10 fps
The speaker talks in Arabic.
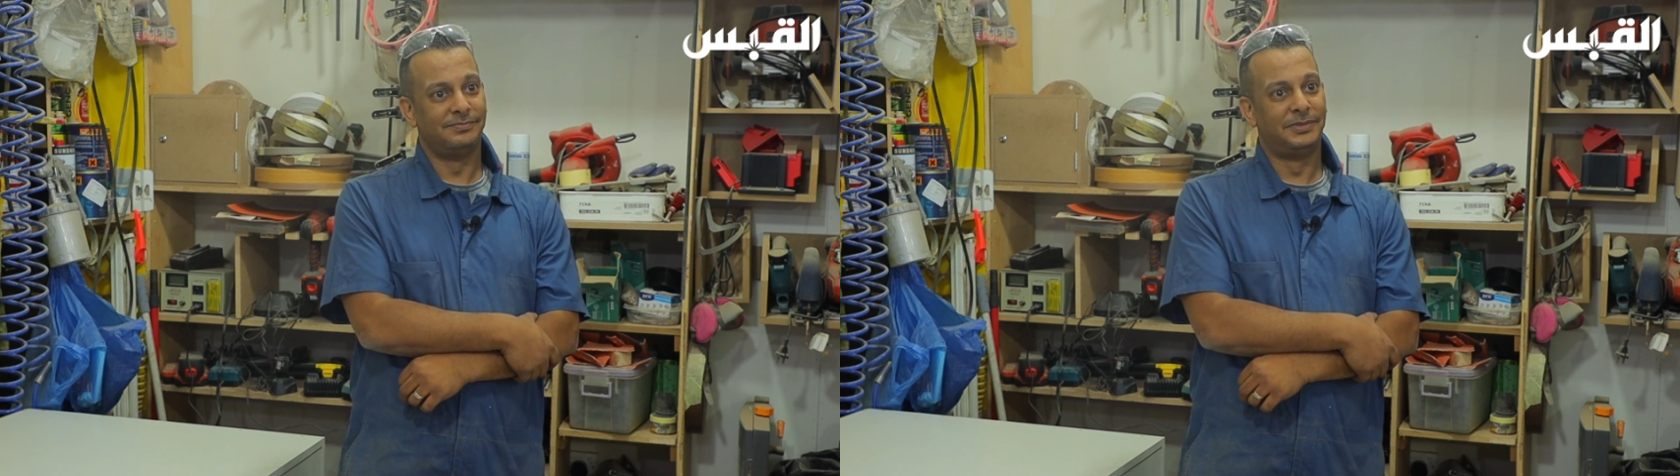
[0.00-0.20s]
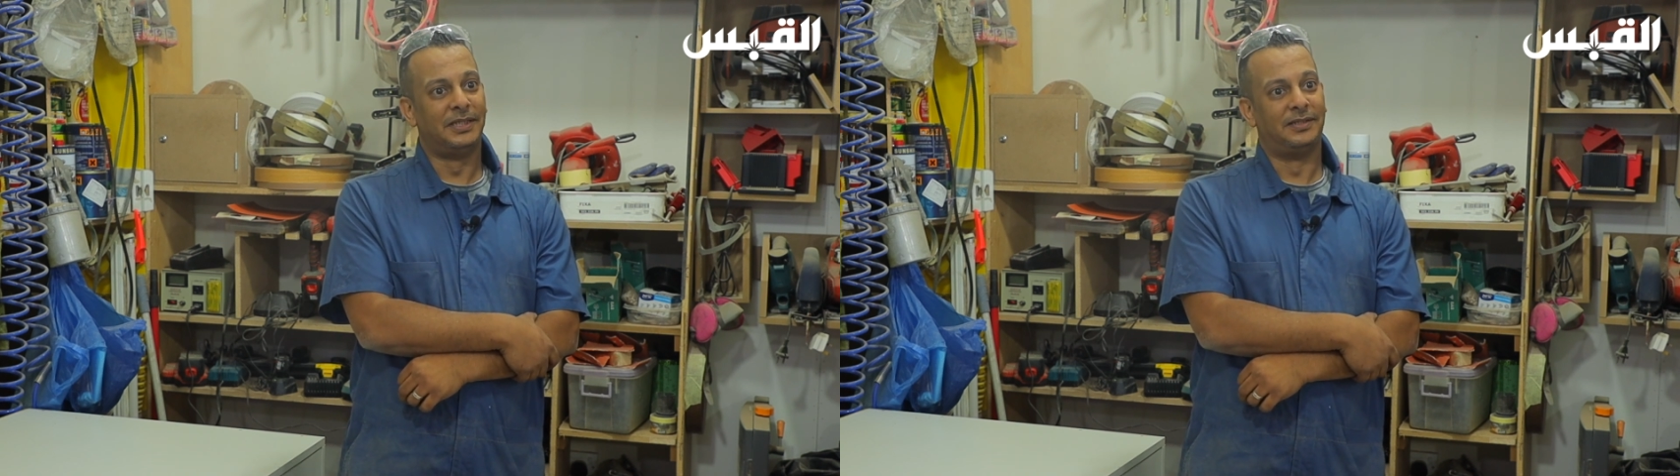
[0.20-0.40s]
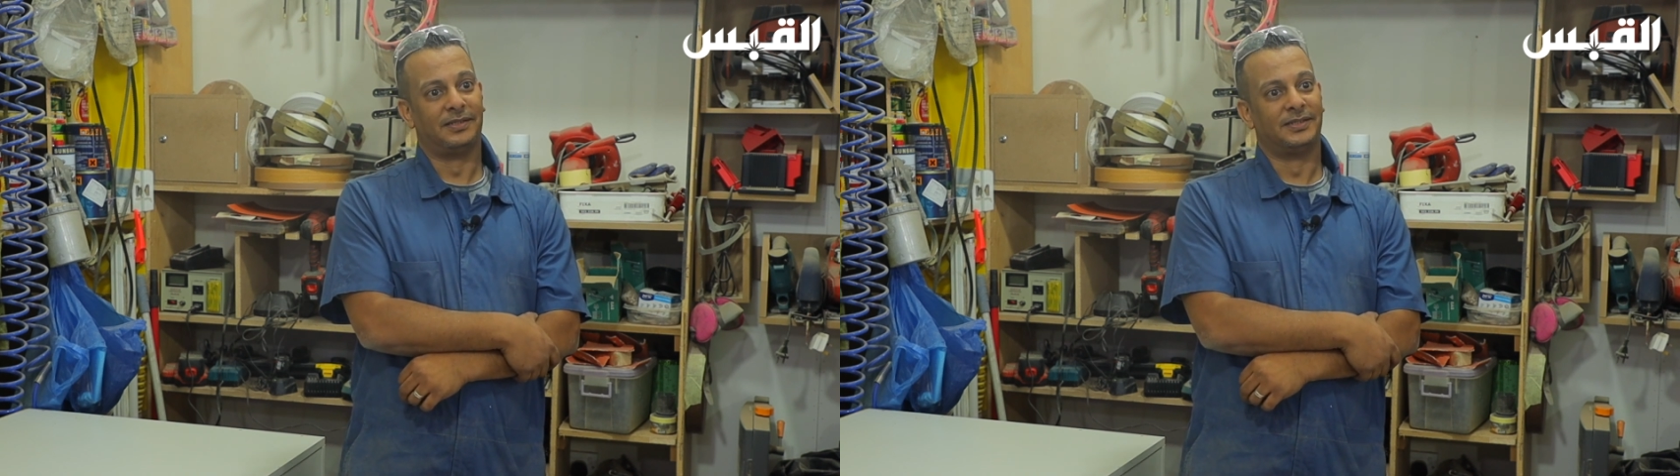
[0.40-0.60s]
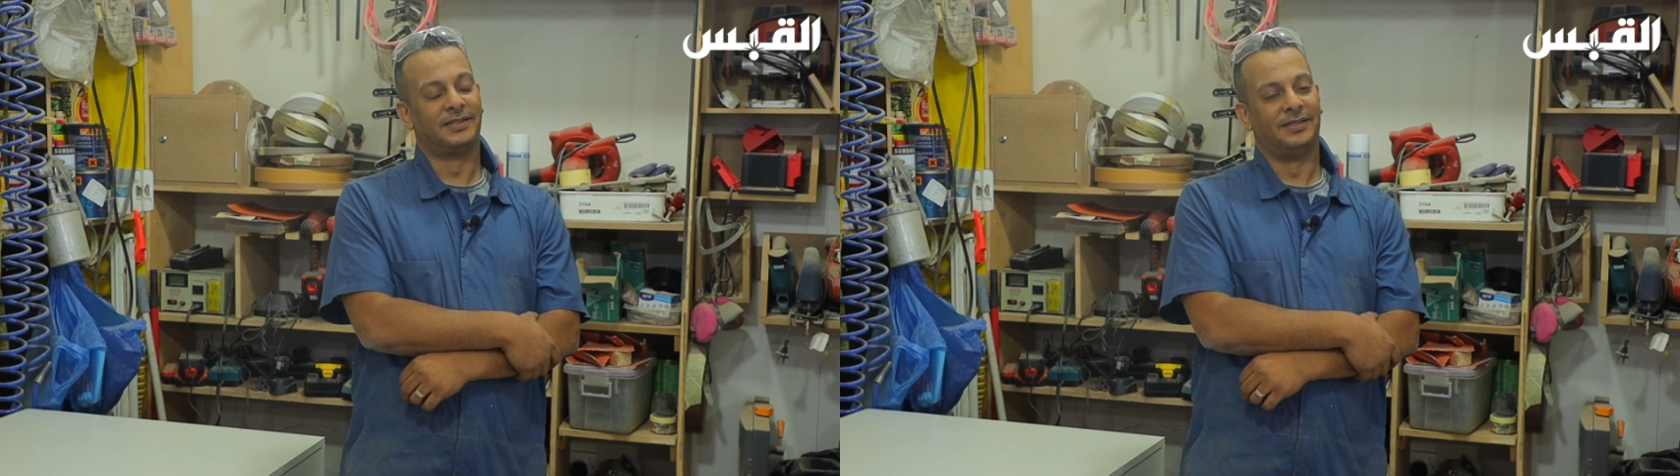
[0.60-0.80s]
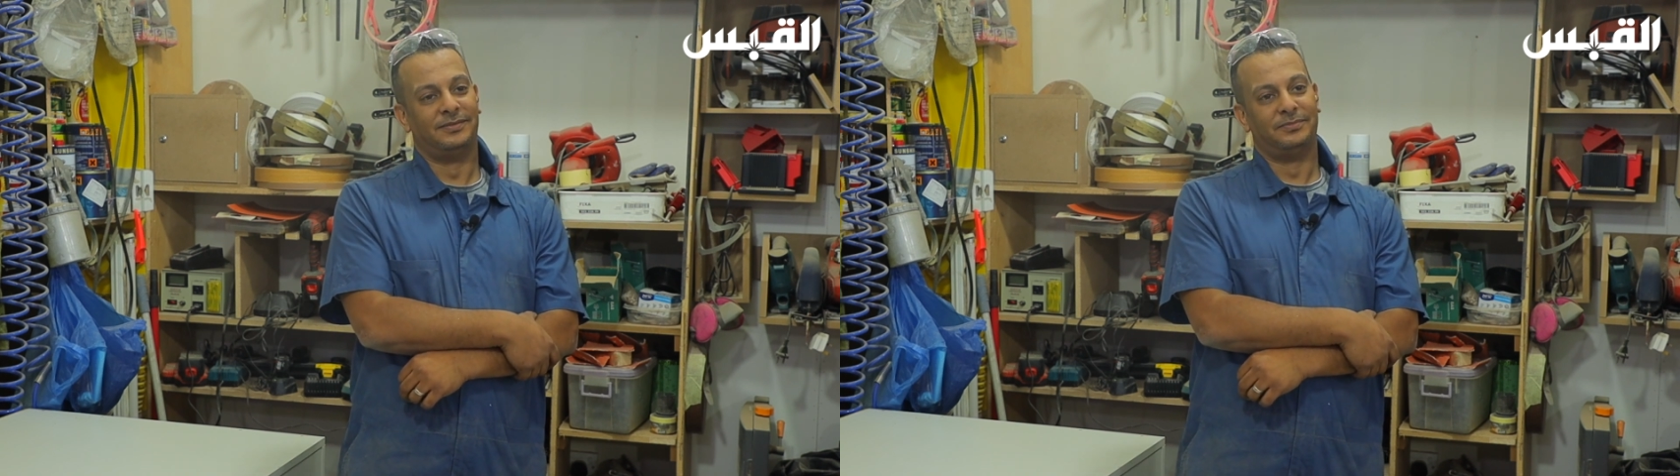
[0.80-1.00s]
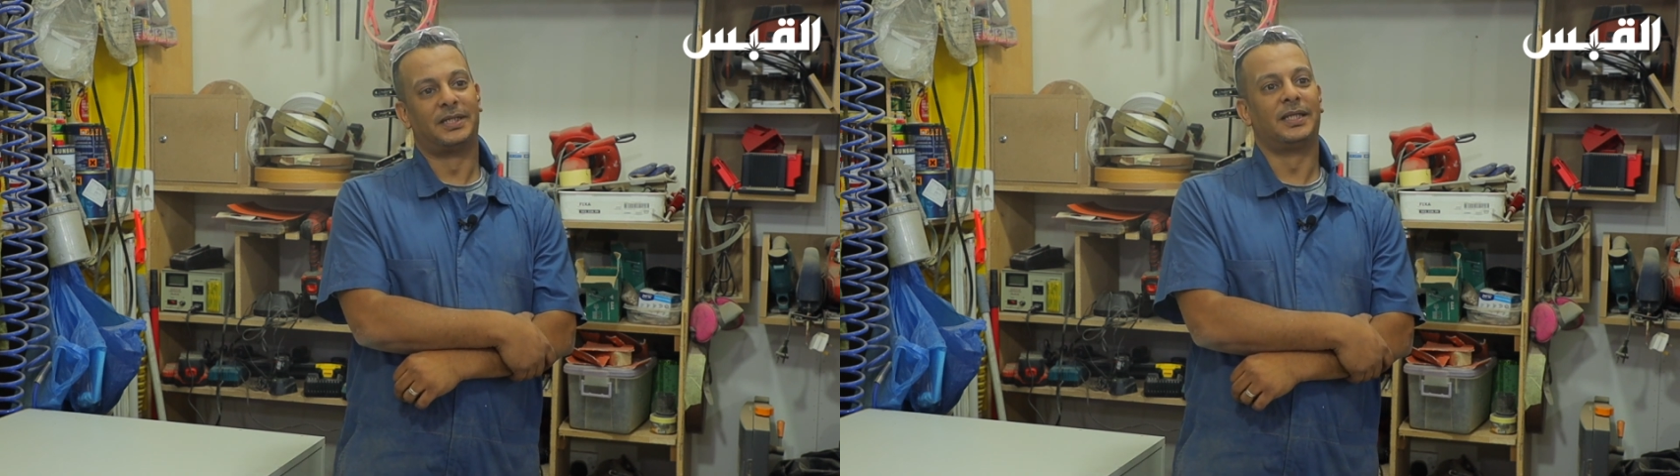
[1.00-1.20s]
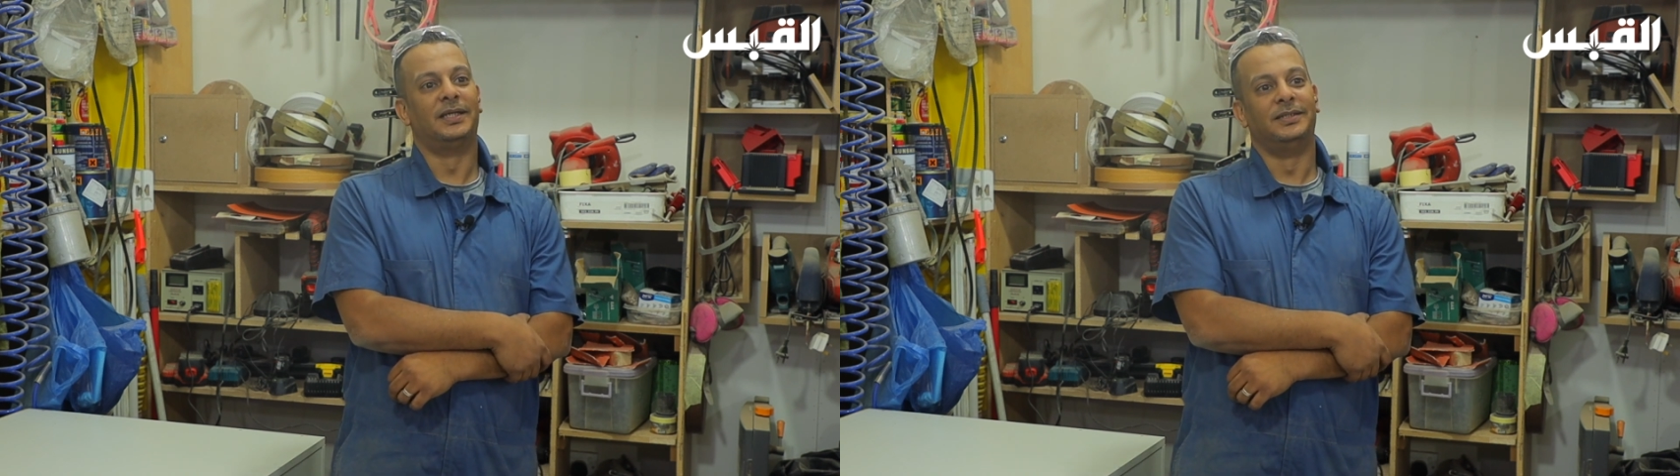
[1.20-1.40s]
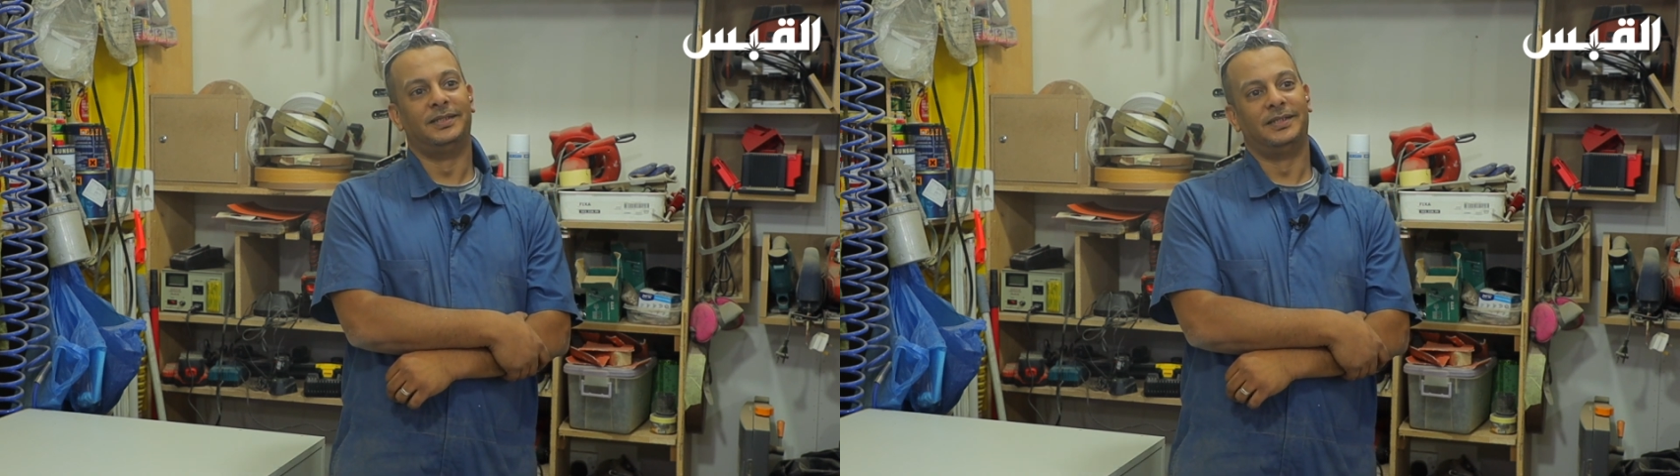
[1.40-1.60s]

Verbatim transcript: بدت القصه مره ثانيه